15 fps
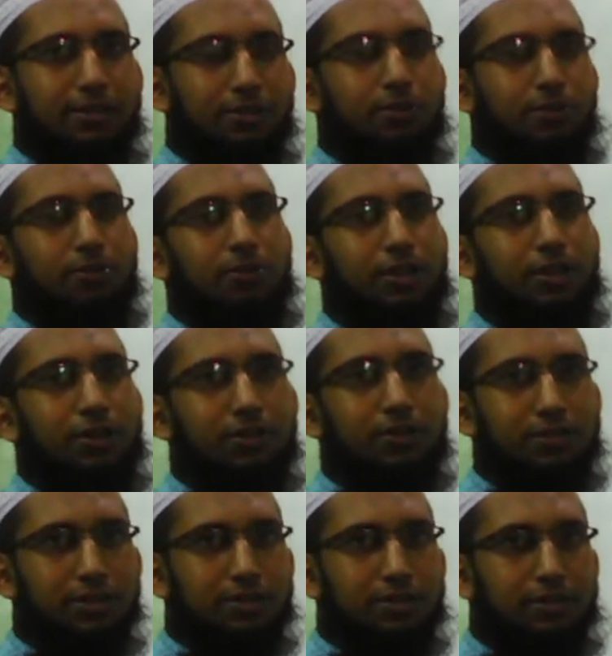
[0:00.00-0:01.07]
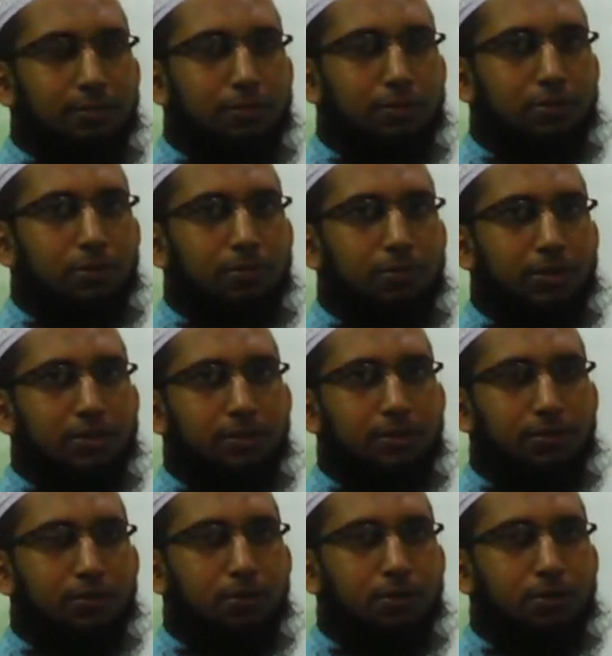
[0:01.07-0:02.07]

দ্বন্দ্বটাই হচ্ছে সিম্পল কমপ্লেক্স এবং